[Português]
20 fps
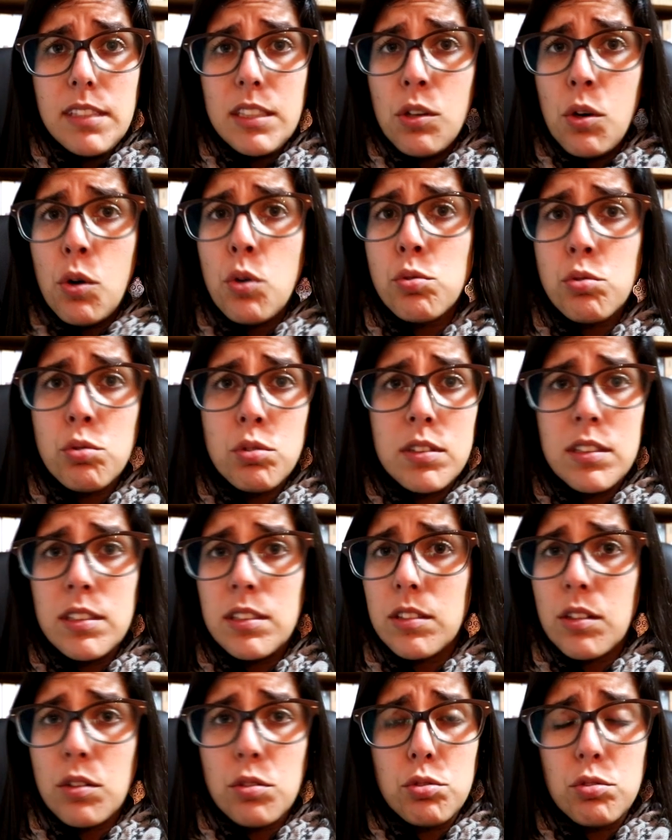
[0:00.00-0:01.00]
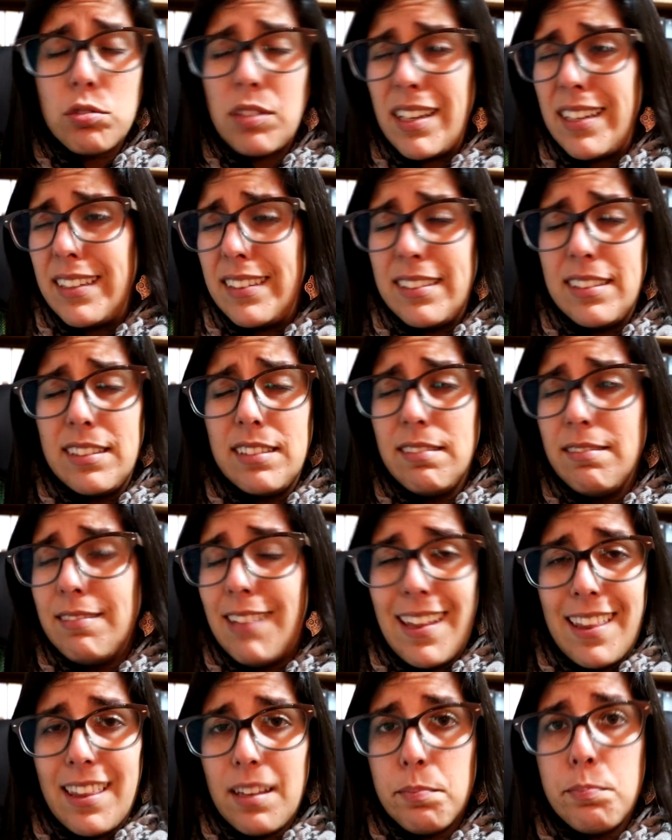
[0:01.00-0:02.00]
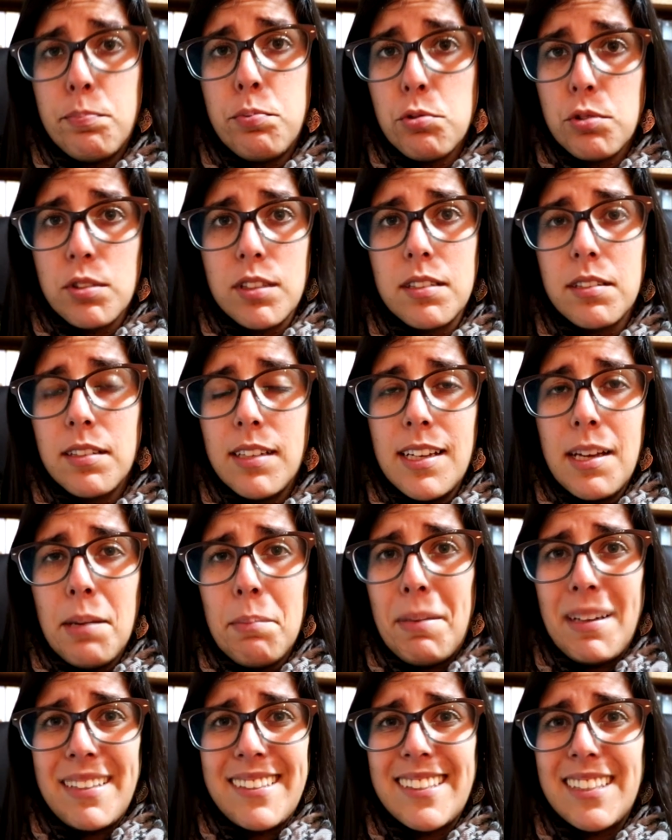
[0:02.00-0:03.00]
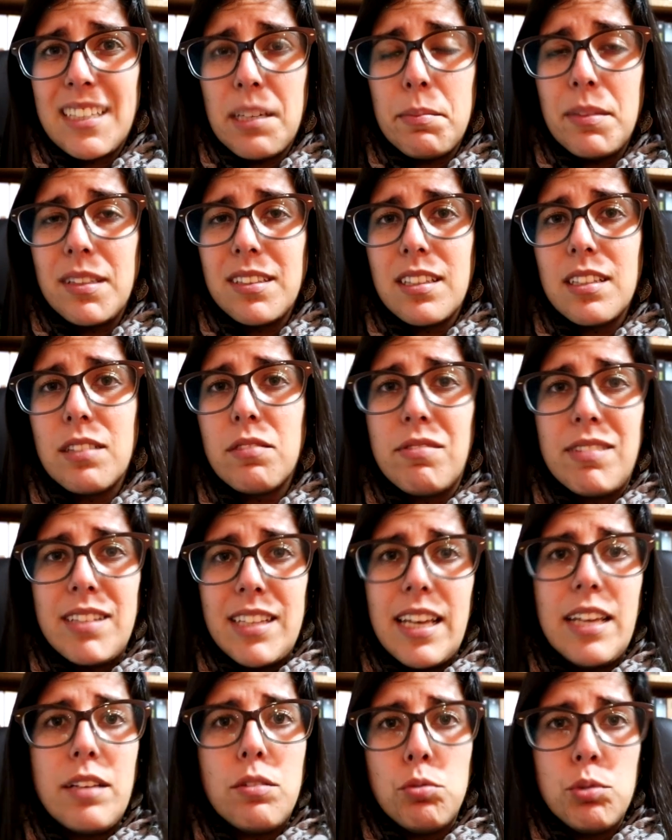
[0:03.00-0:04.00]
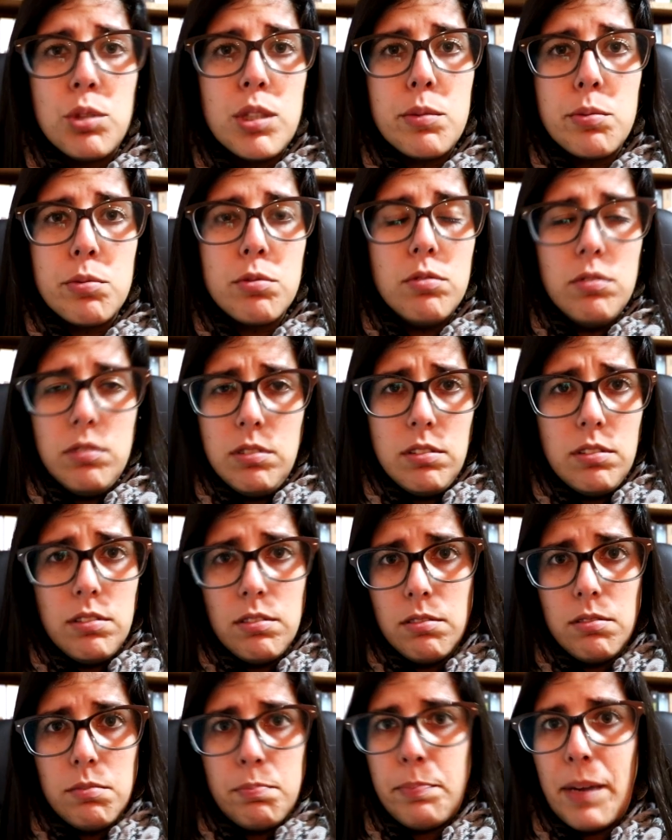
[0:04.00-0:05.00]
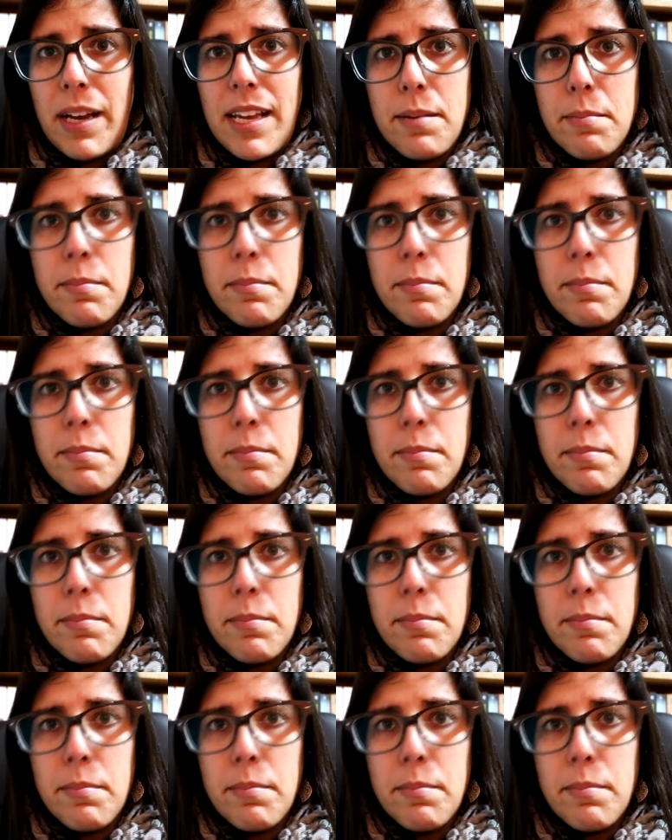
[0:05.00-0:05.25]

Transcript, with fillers: Outro que eu não gostei nada, porque basicamente adivinhei o livro, uh, pai e